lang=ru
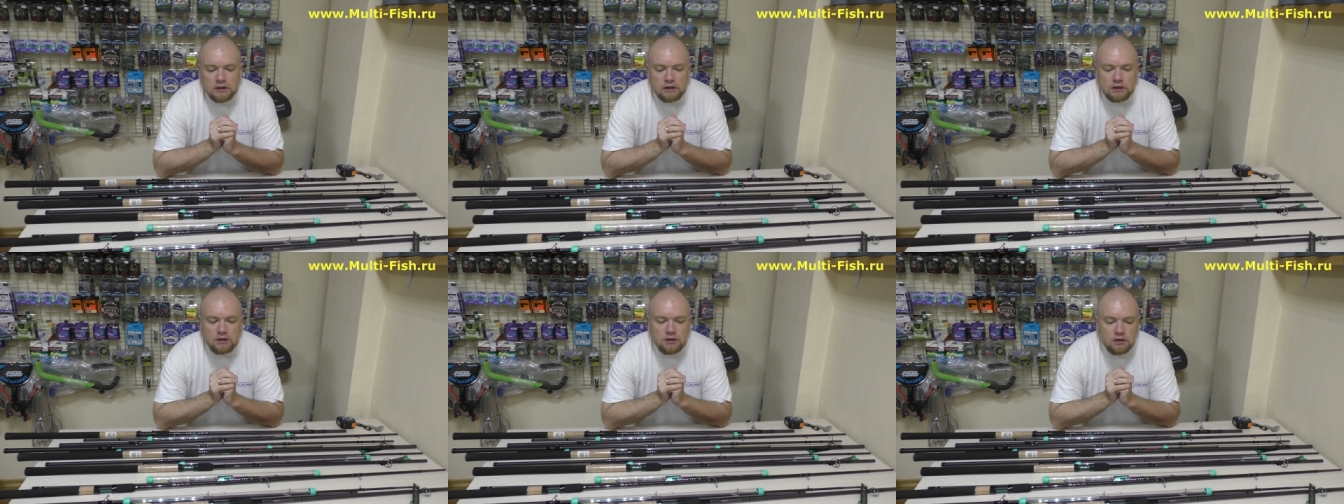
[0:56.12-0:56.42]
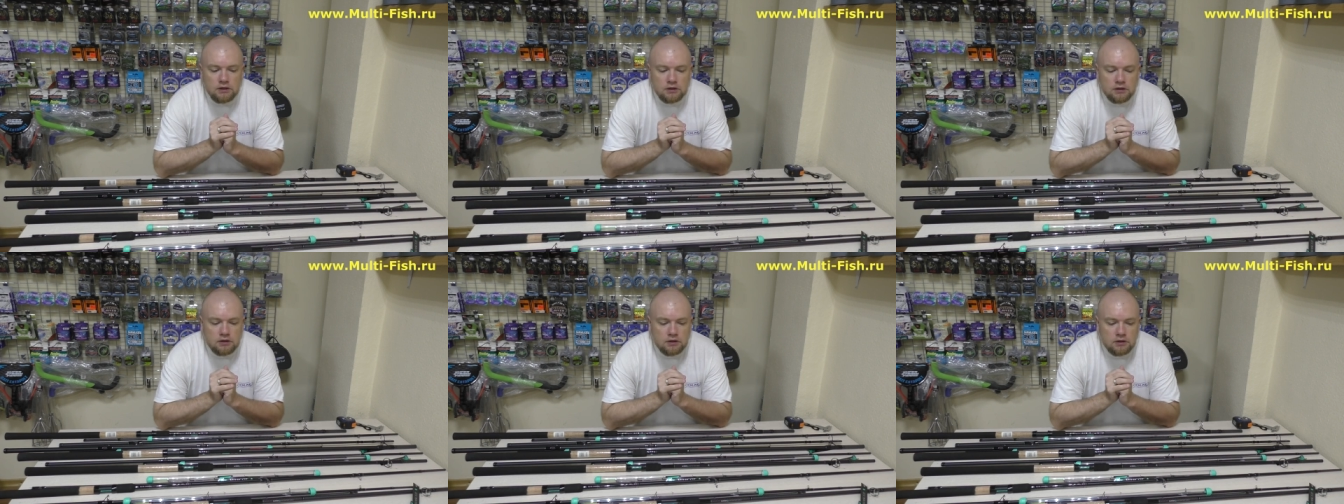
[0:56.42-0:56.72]

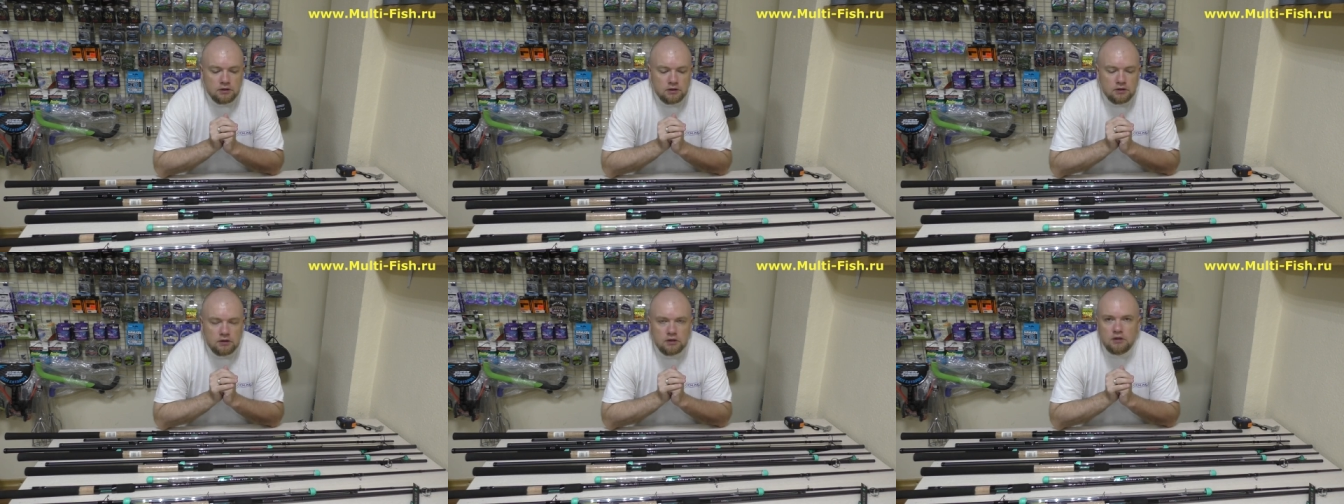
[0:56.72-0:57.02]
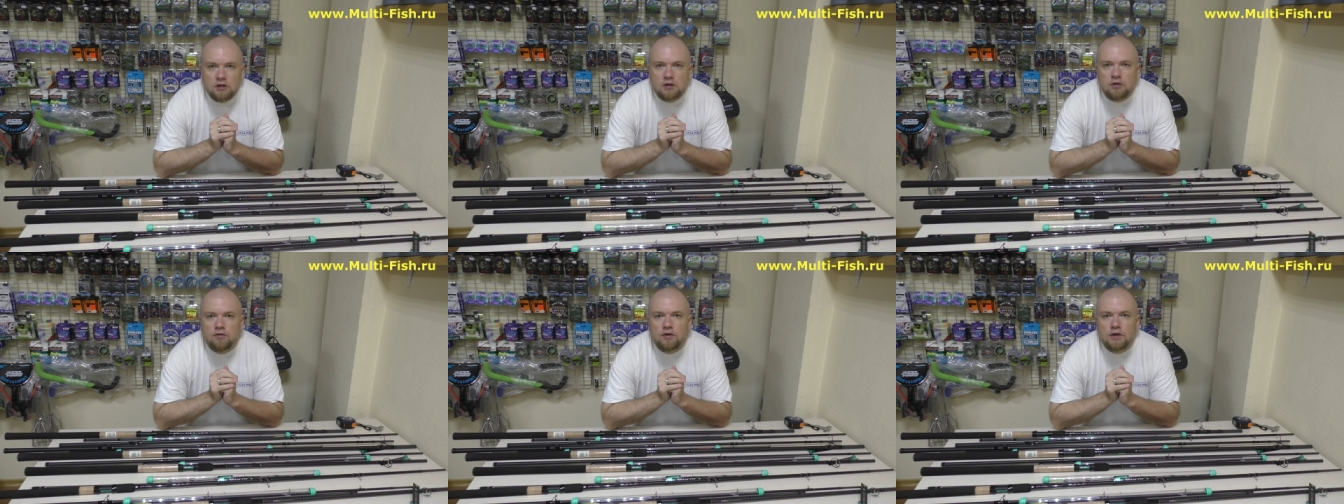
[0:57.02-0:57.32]
их,
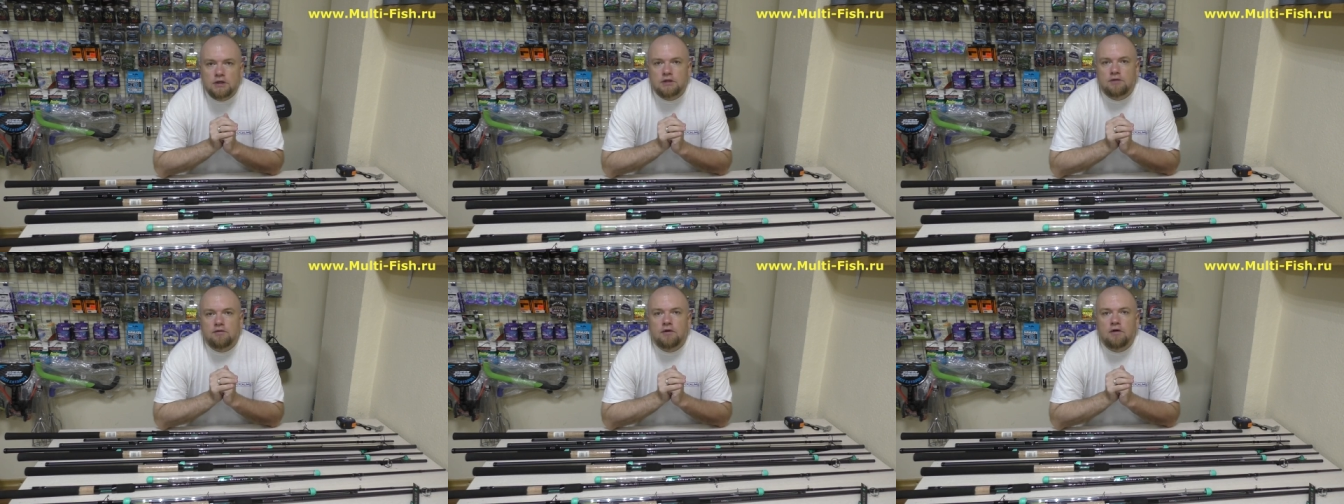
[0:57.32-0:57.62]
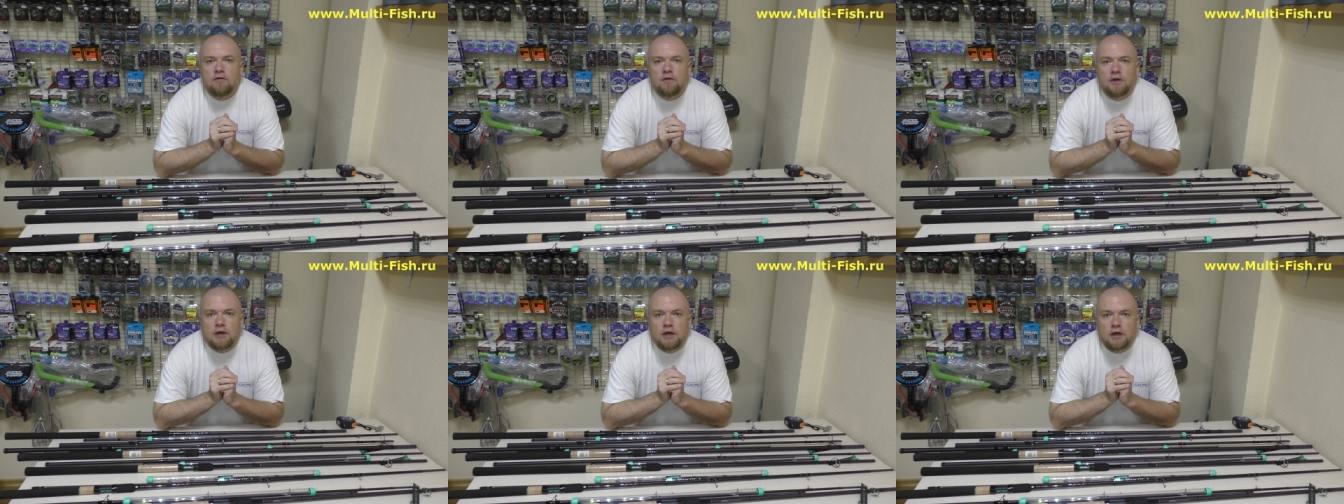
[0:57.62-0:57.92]
Э, у вас два
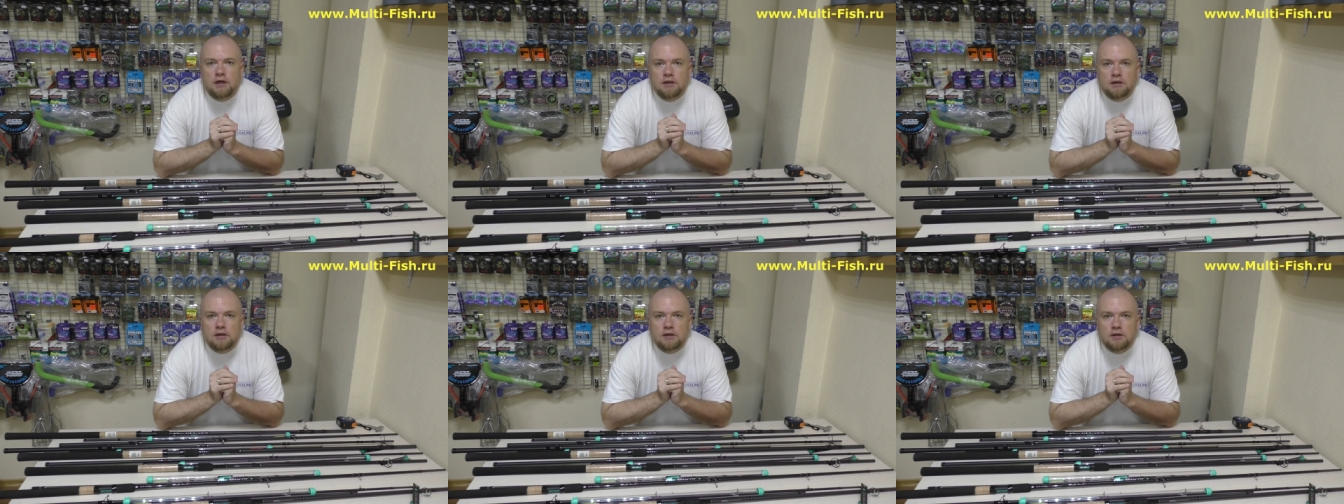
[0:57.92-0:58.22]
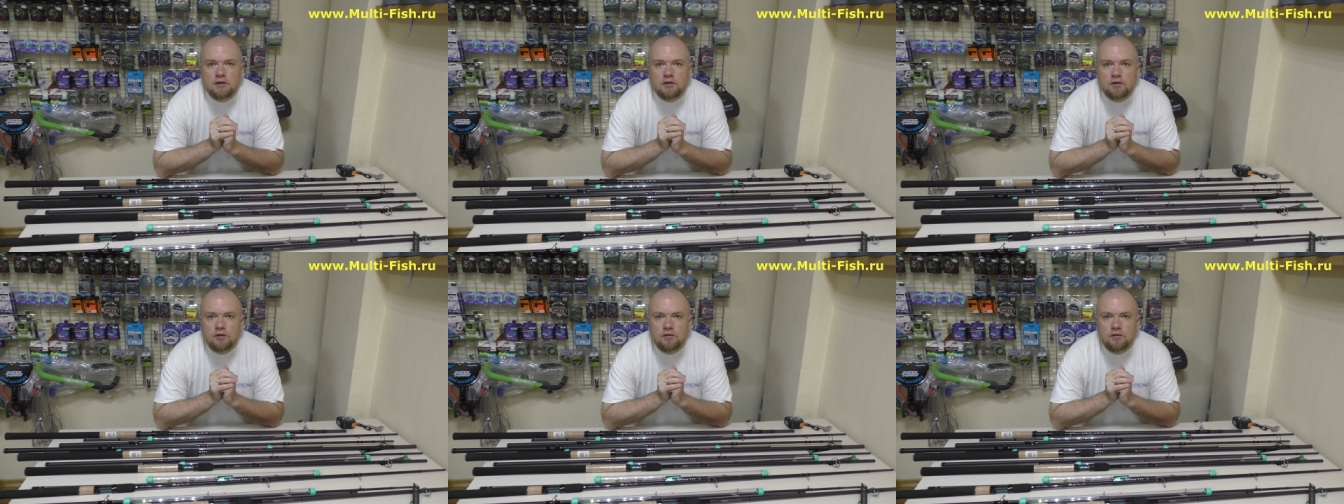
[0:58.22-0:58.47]
варианта.